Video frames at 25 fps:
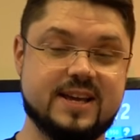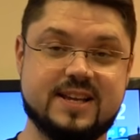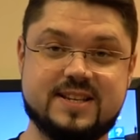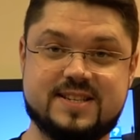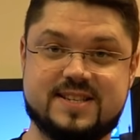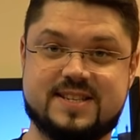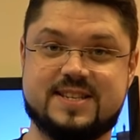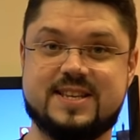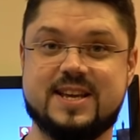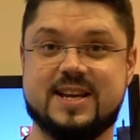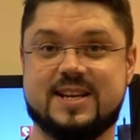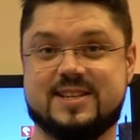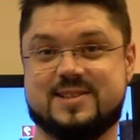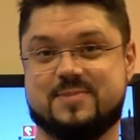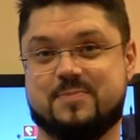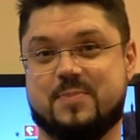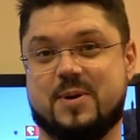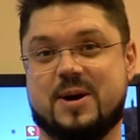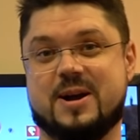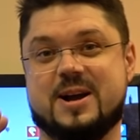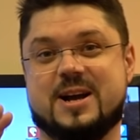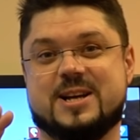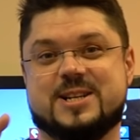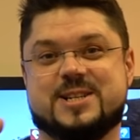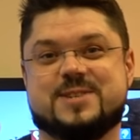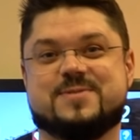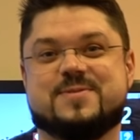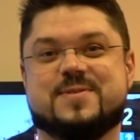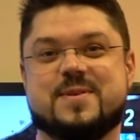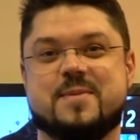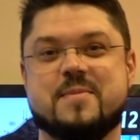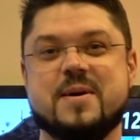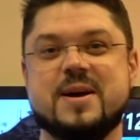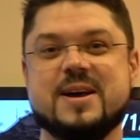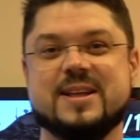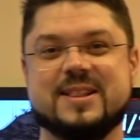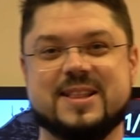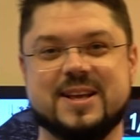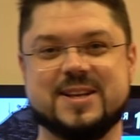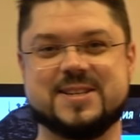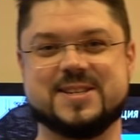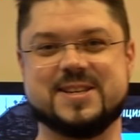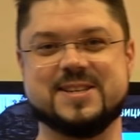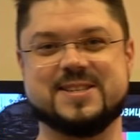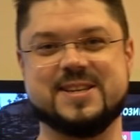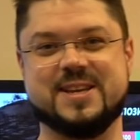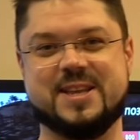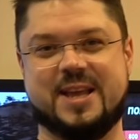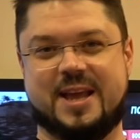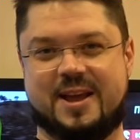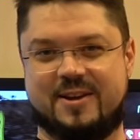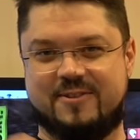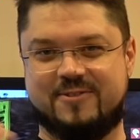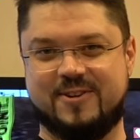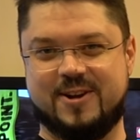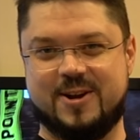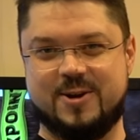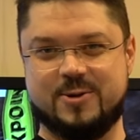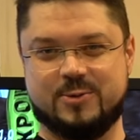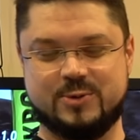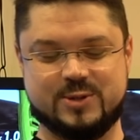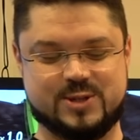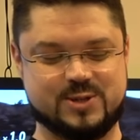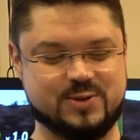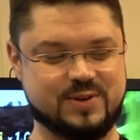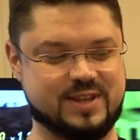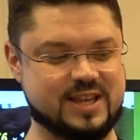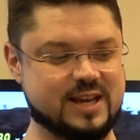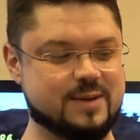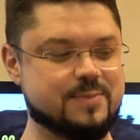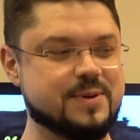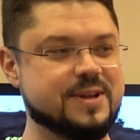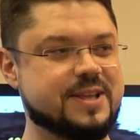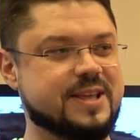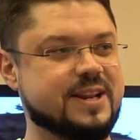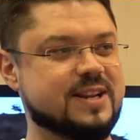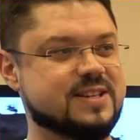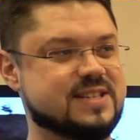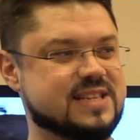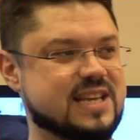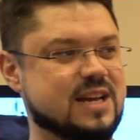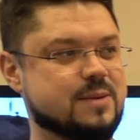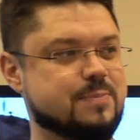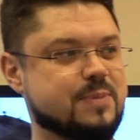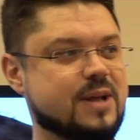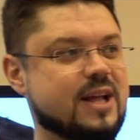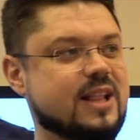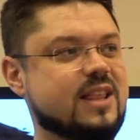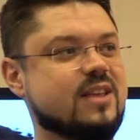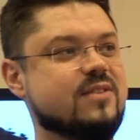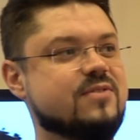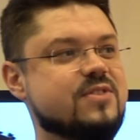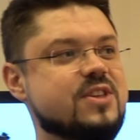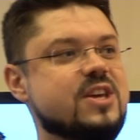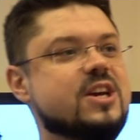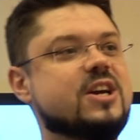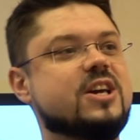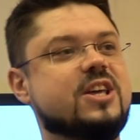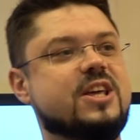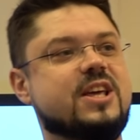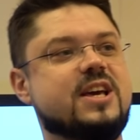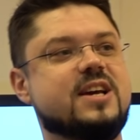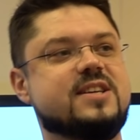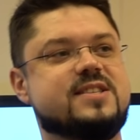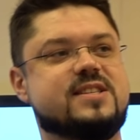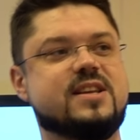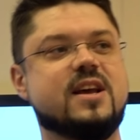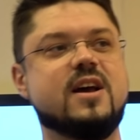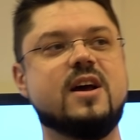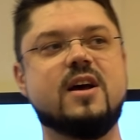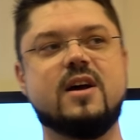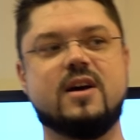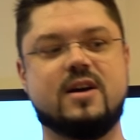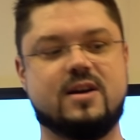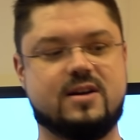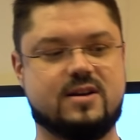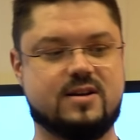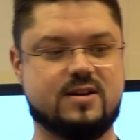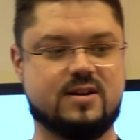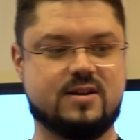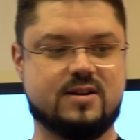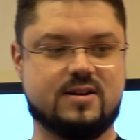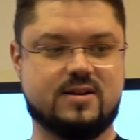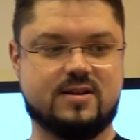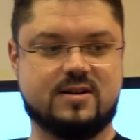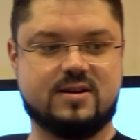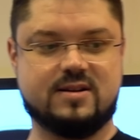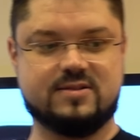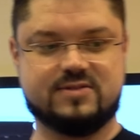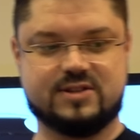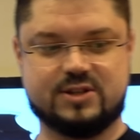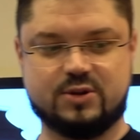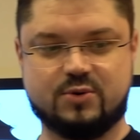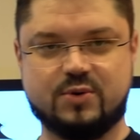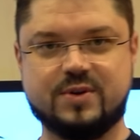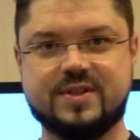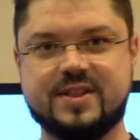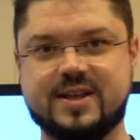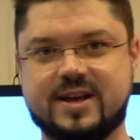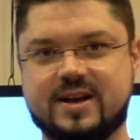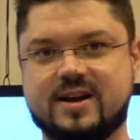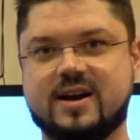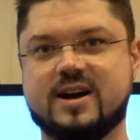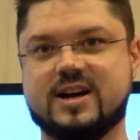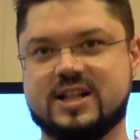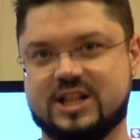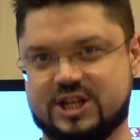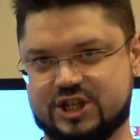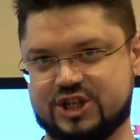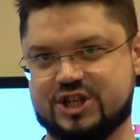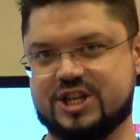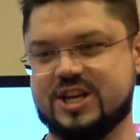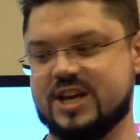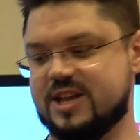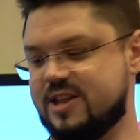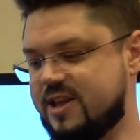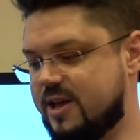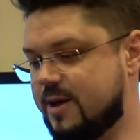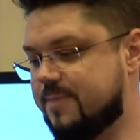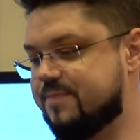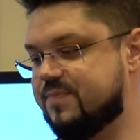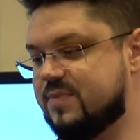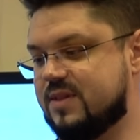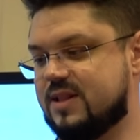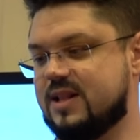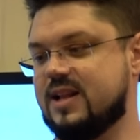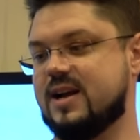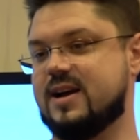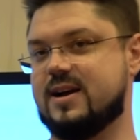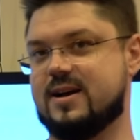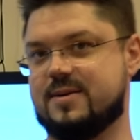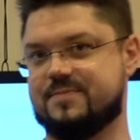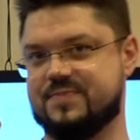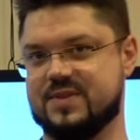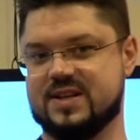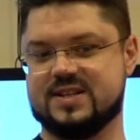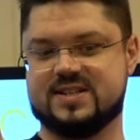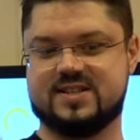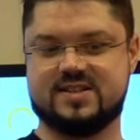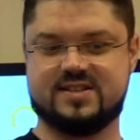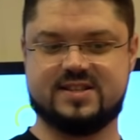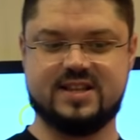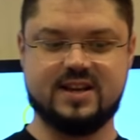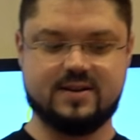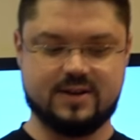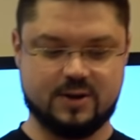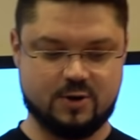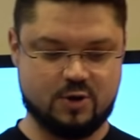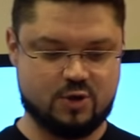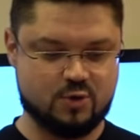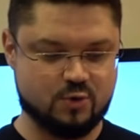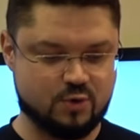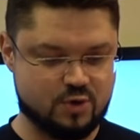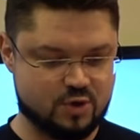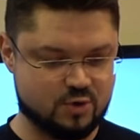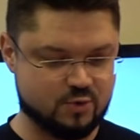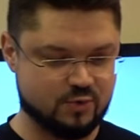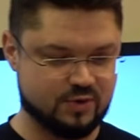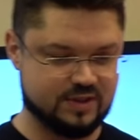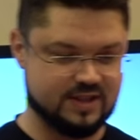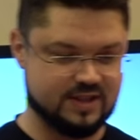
И здесь покажем вам, так сказать, эволюцию этих материнских плат, и в них есть э, встроенное охлаждение для SSD. Короче, очень